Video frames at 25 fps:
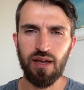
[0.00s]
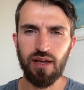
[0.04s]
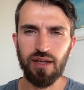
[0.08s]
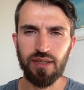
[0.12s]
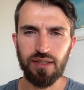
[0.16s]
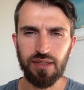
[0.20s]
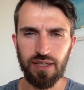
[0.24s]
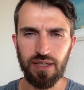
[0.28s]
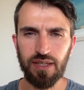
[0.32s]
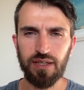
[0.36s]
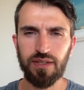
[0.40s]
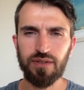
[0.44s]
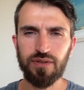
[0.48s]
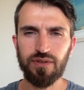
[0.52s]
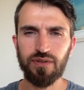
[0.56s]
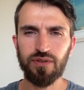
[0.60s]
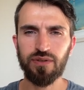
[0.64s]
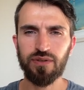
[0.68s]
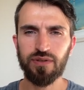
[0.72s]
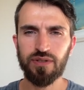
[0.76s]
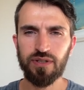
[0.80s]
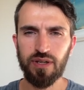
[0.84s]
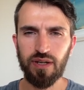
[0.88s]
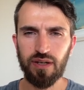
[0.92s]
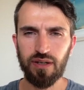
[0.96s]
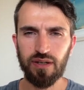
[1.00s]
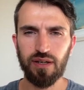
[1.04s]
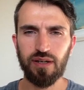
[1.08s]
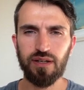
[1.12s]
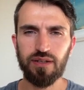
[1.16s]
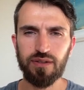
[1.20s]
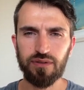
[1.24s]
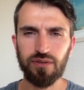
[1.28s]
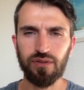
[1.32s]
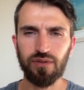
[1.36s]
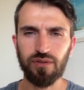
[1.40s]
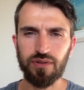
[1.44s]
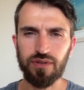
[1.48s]
Jesus
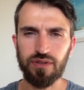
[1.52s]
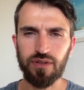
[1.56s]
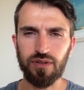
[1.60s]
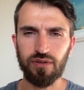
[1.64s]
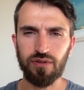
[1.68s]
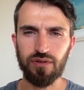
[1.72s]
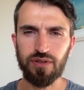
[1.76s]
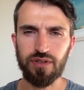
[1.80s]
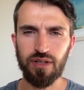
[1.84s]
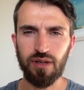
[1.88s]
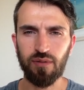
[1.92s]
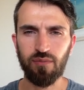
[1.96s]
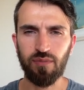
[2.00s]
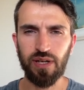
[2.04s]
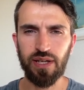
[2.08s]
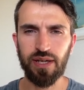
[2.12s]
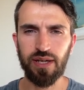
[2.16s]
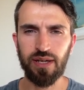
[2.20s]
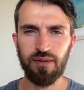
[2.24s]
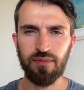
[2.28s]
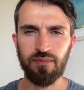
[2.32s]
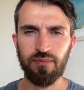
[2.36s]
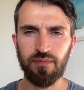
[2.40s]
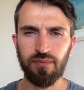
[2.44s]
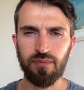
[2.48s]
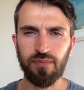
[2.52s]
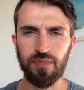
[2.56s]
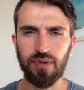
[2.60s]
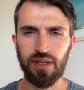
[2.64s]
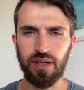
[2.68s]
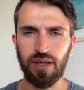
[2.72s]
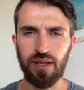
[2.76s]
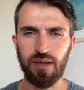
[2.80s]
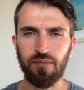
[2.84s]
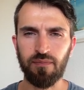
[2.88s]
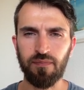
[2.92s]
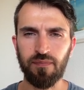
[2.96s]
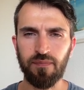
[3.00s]
Christus in unserem Leben
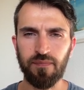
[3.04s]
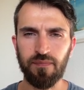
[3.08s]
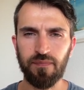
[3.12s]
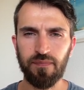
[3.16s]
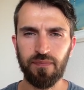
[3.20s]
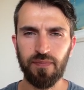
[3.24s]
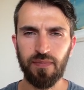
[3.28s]
nehmen,